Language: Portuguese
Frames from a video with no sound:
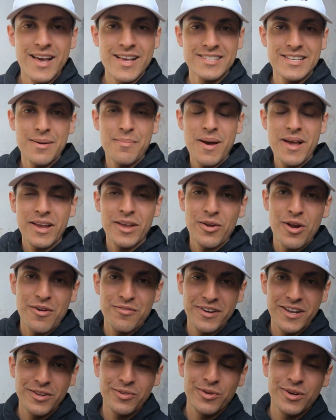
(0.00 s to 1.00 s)
Essa bike
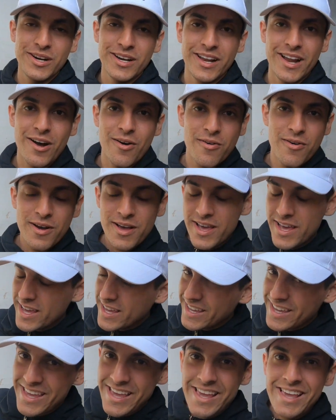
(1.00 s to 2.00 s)
nova aí do canal
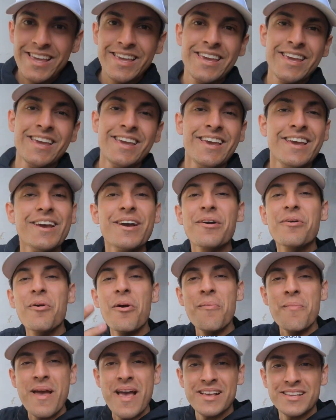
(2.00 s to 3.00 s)
e que
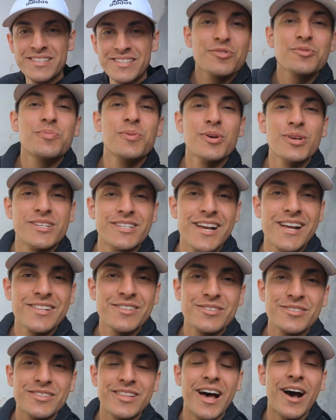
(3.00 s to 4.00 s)
comece os
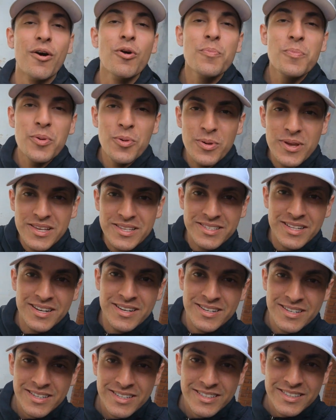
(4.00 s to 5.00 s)
projetos da Rupi
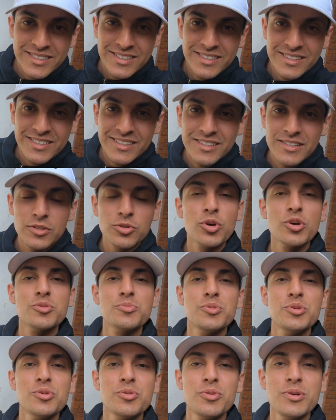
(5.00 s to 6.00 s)
Whistler
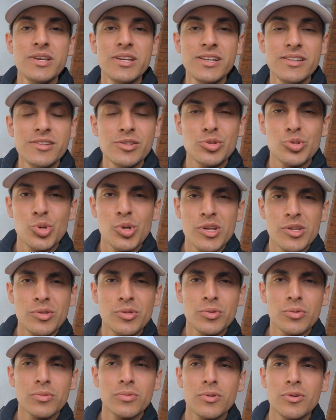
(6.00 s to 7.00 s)

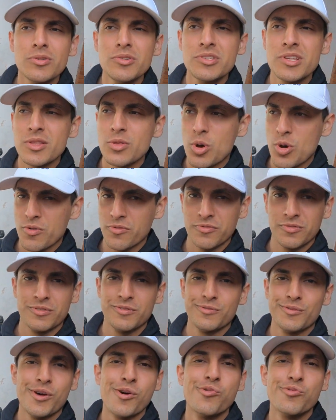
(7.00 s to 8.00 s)
2018 ou 19.
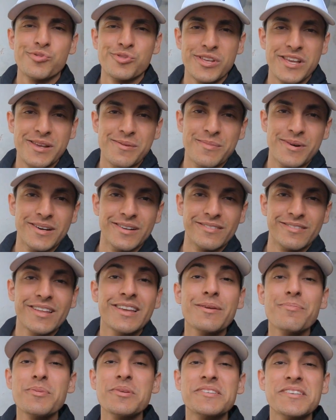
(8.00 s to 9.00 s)
Não sei, mano. Tem
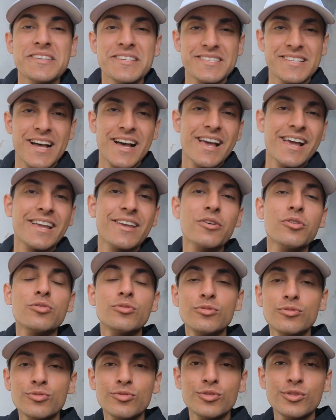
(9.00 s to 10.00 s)
que pesquisar. É que eu
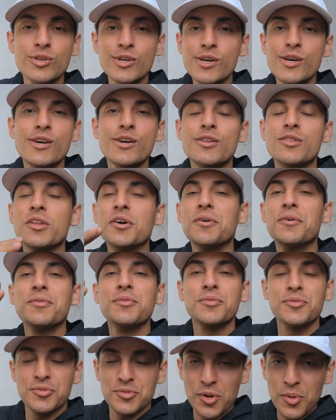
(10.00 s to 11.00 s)
não,
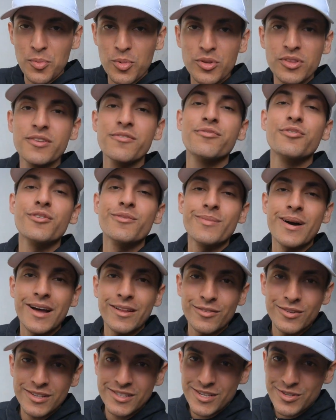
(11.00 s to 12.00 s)
não sou muito
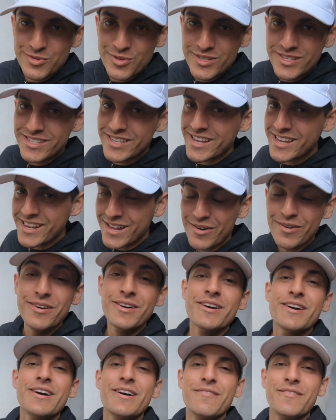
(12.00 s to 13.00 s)
informado nessas coisas aí, não.
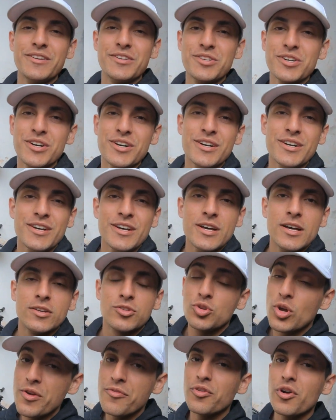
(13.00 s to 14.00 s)
Fechou?
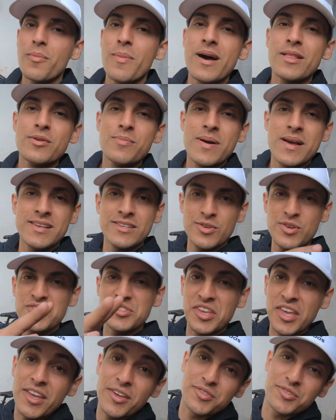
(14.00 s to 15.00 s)
Sou informado, mas eu
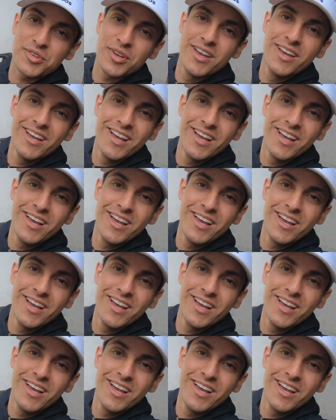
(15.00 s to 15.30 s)
esqueço.